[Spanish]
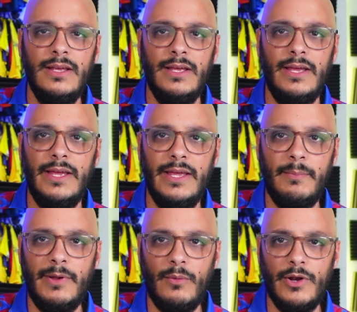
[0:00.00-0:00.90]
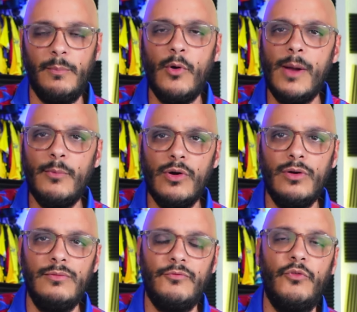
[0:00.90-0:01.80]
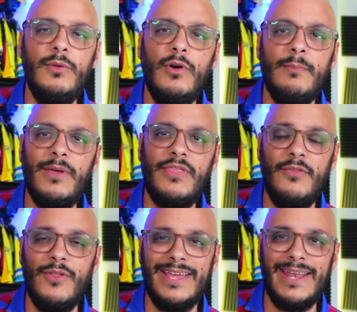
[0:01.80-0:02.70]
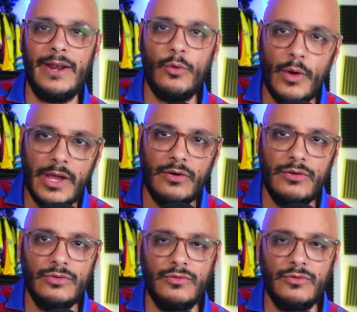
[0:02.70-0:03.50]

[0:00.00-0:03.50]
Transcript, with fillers: Eh, pero bueno, poco a poco fuimos empezando a crear juego,